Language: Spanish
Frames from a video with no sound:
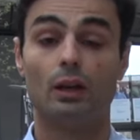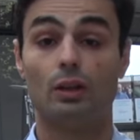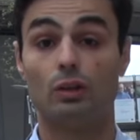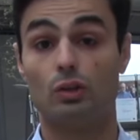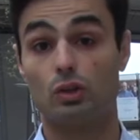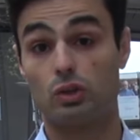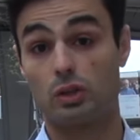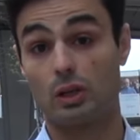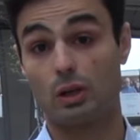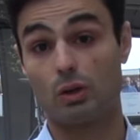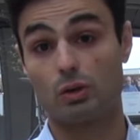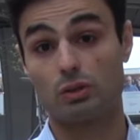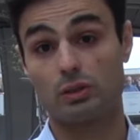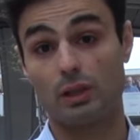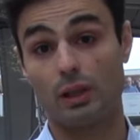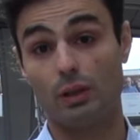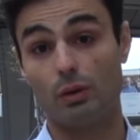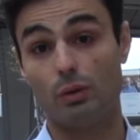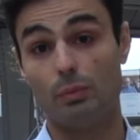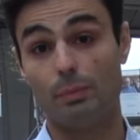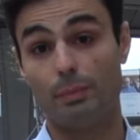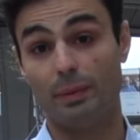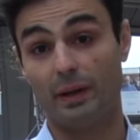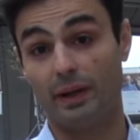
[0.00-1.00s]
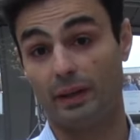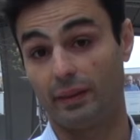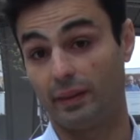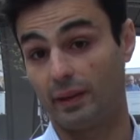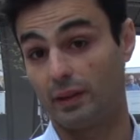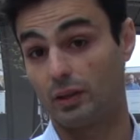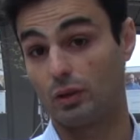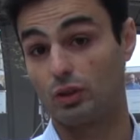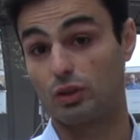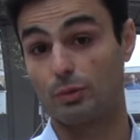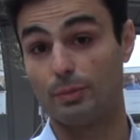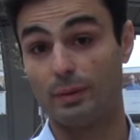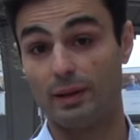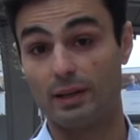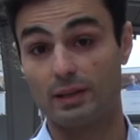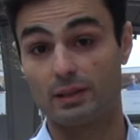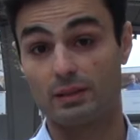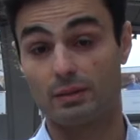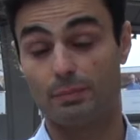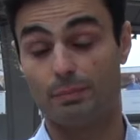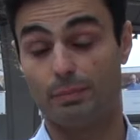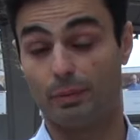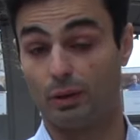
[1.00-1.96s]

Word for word: Nos ha costado un par de años más,